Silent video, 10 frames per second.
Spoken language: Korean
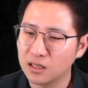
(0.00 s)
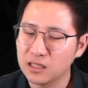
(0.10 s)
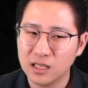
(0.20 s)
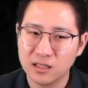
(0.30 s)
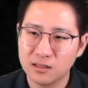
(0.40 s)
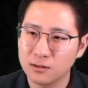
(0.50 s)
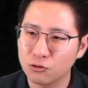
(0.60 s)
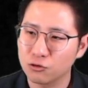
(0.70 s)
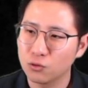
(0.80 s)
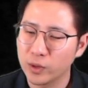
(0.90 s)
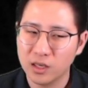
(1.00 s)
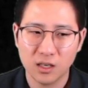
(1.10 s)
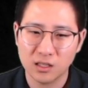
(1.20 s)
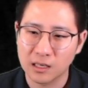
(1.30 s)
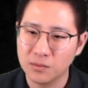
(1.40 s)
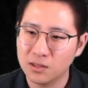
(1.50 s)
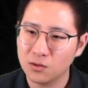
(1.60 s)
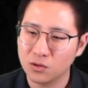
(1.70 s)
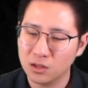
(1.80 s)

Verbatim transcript: 인사이트를 주고 왜 이게 재밌는 거냐?